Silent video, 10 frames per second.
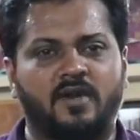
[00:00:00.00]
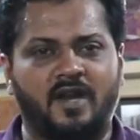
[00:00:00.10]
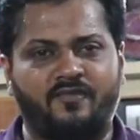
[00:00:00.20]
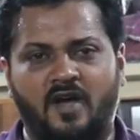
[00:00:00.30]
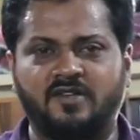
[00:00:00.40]

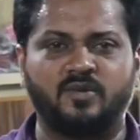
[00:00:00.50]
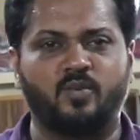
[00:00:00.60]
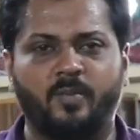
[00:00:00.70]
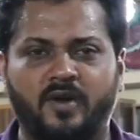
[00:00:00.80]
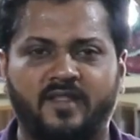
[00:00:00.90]
நல்லா ஃபாஸ்ட்
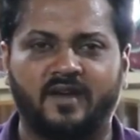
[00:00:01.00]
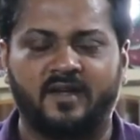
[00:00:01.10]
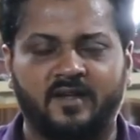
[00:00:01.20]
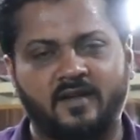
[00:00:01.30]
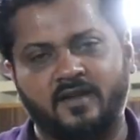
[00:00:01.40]
மூவ்மெண்ட்
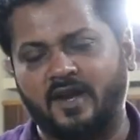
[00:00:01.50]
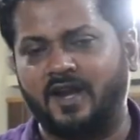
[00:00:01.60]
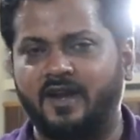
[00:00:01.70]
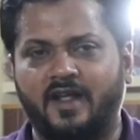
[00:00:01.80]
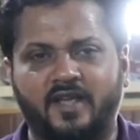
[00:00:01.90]
தாங்க
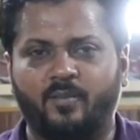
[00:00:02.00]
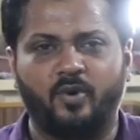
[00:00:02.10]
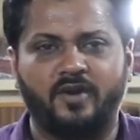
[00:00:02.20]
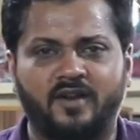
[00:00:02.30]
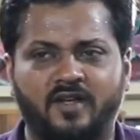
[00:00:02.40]
நல்லா நிறைய
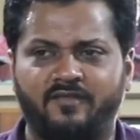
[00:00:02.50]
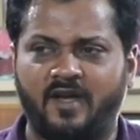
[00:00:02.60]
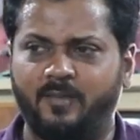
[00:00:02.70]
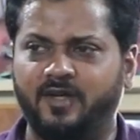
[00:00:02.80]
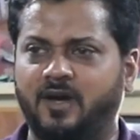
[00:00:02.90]
போயிட்டுருங்க
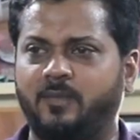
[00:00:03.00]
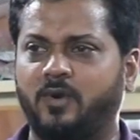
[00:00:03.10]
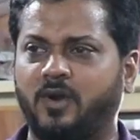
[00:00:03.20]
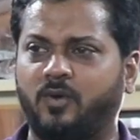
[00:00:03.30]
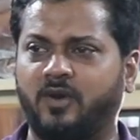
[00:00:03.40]
ஃபேமிலி
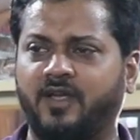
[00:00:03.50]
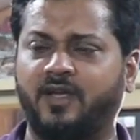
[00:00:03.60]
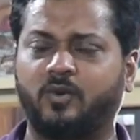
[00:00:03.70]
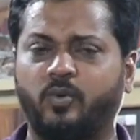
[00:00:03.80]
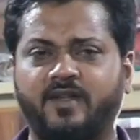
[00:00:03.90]
காம்போவில் ஒரு
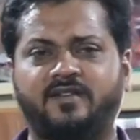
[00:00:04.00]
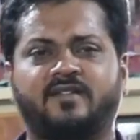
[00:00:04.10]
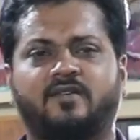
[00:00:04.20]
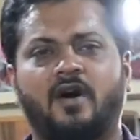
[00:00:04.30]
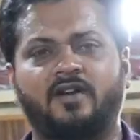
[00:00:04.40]
குயின்
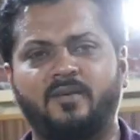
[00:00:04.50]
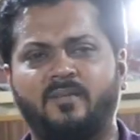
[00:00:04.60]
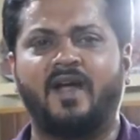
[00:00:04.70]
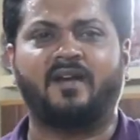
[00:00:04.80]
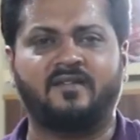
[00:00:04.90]
சைஸ் காட்டு
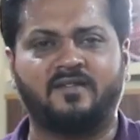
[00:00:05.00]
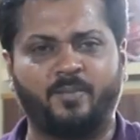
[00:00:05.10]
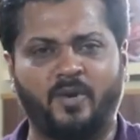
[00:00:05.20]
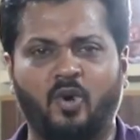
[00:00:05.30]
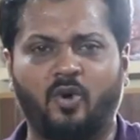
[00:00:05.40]
மேட்ரஸ்
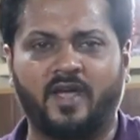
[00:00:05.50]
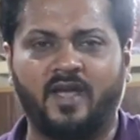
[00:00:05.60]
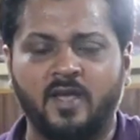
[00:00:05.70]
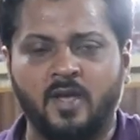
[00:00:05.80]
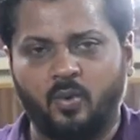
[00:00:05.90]

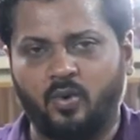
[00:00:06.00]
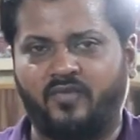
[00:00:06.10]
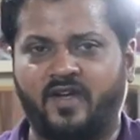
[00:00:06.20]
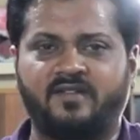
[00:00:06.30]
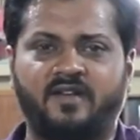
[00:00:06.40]
பில்லோங்க
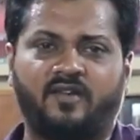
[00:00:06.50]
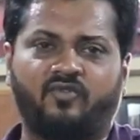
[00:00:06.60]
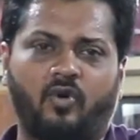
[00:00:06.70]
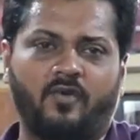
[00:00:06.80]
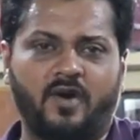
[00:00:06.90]
ஒரு ஃபைவ்
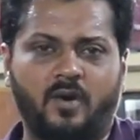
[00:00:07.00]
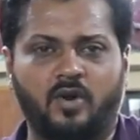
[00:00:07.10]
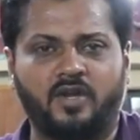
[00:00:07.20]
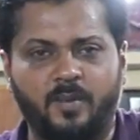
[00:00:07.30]
சீட்டர் சோஃபா ஒரு